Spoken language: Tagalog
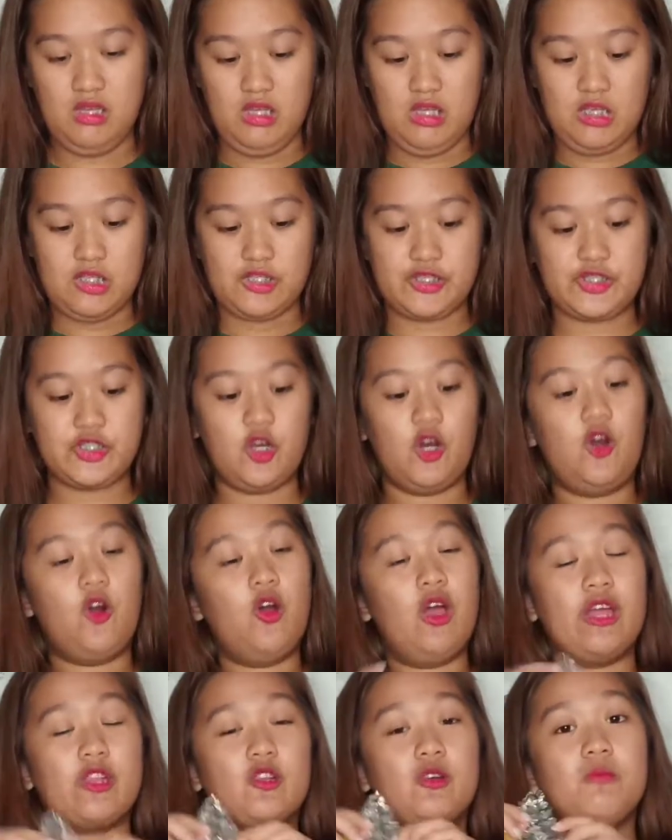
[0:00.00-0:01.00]
So,
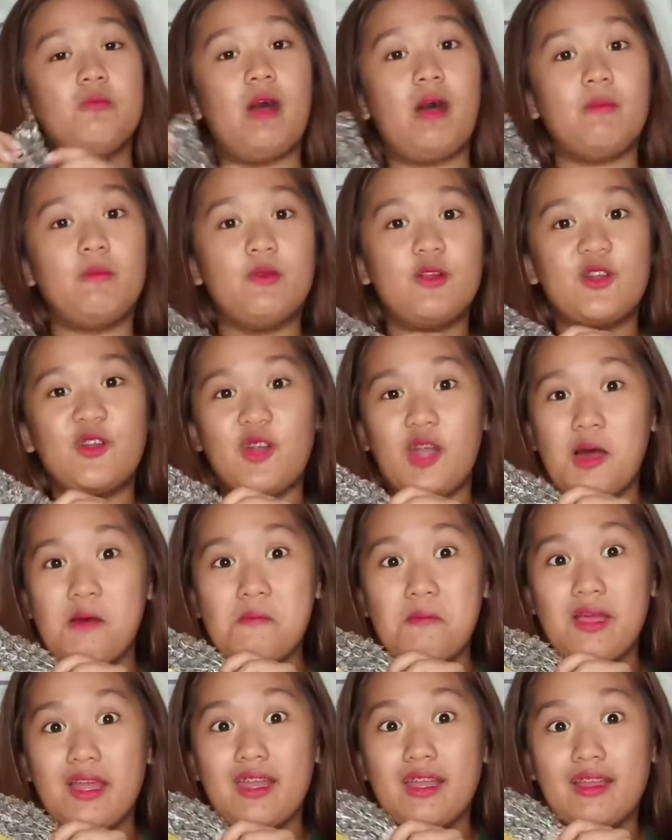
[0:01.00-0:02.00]
itong bubble wrap
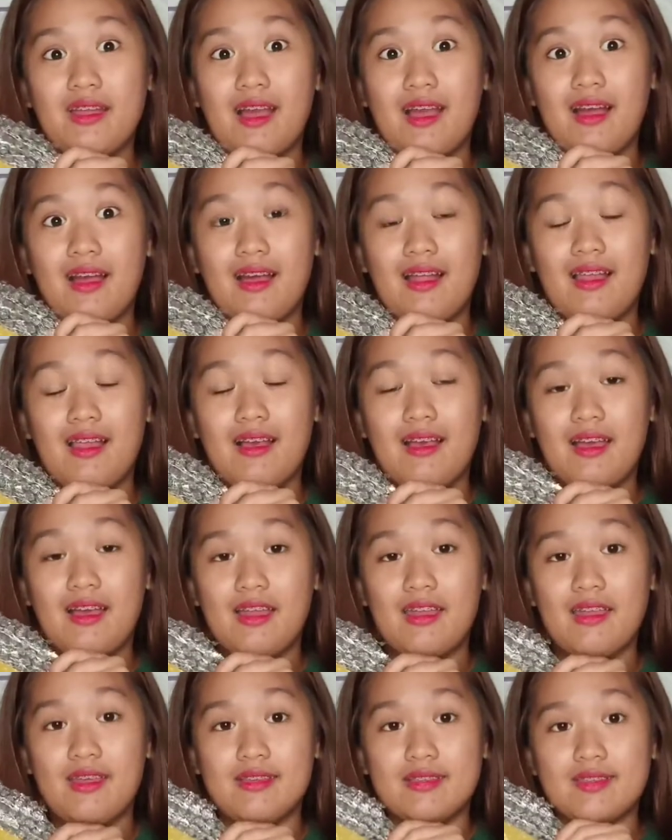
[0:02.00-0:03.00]
ay nagkakahalaga
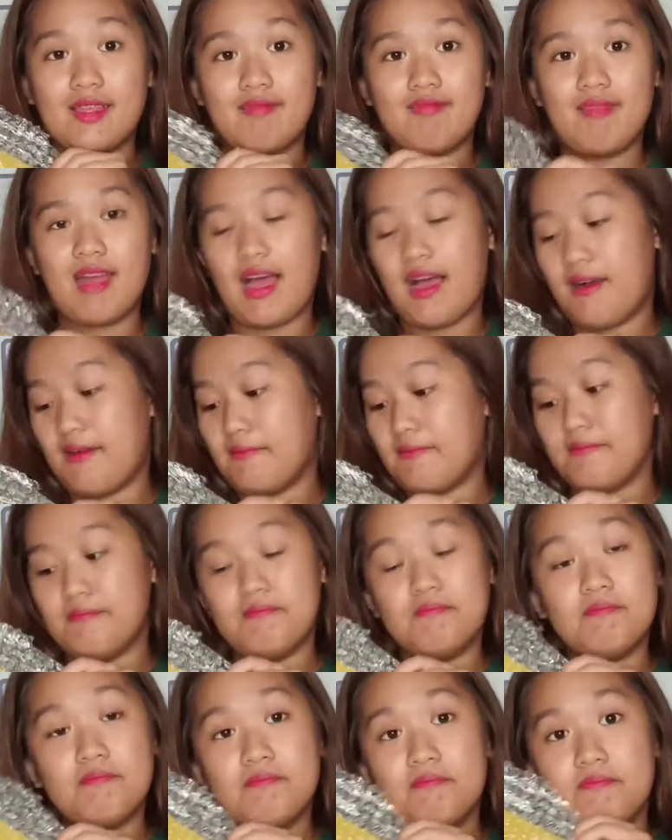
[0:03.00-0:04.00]
ng isang daang
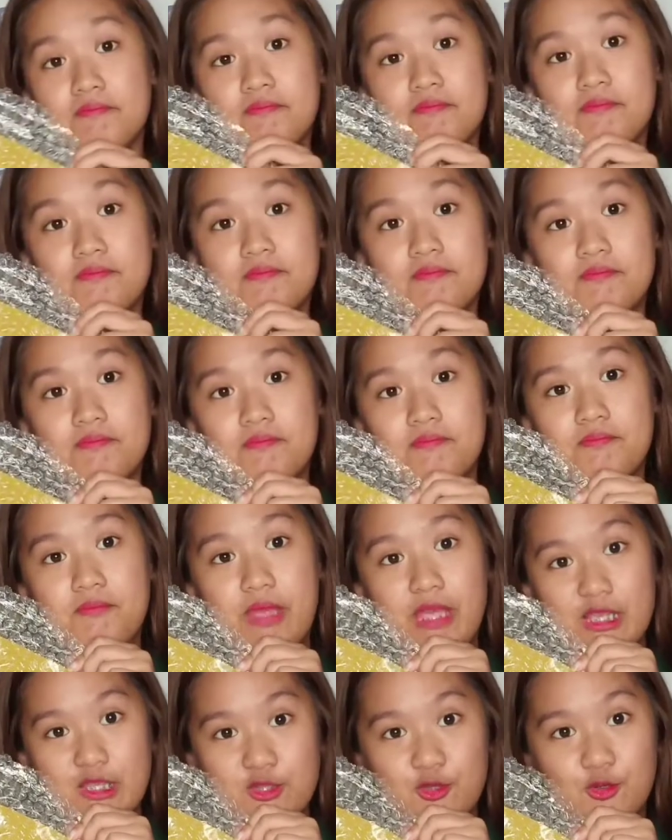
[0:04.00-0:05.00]

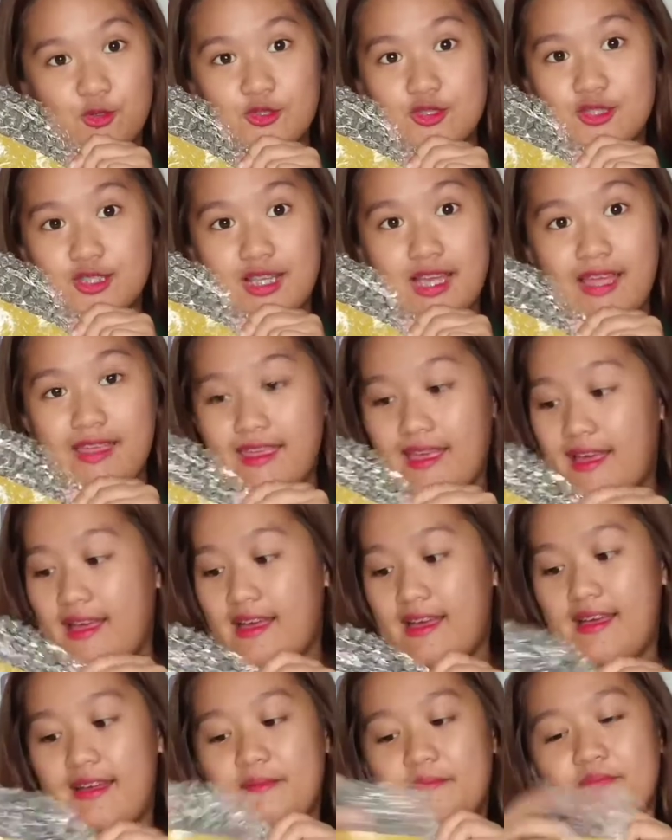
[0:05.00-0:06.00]
pesos. Kaya,
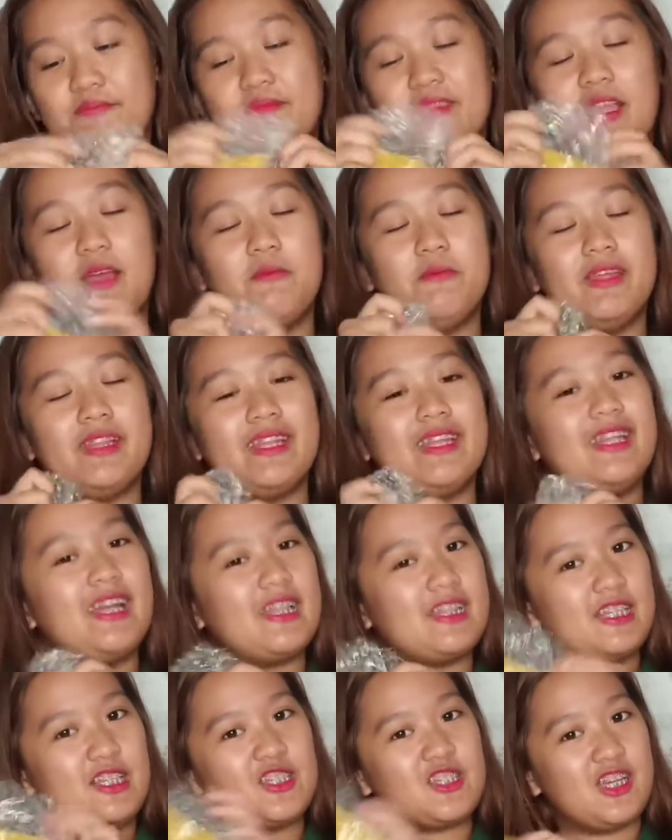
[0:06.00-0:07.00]
gamitin
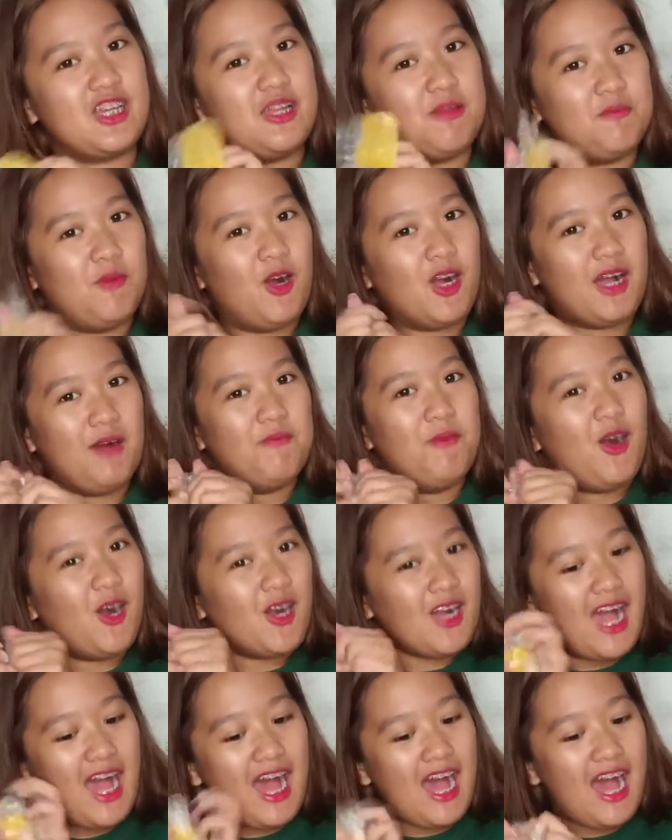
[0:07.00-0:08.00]
natin siya ng
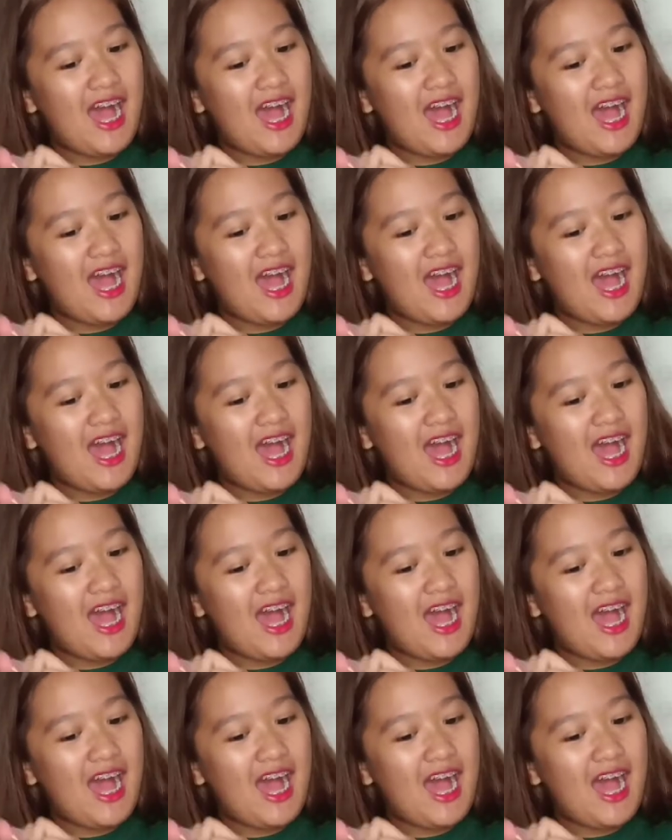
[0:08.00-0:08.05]
bongga-bongga!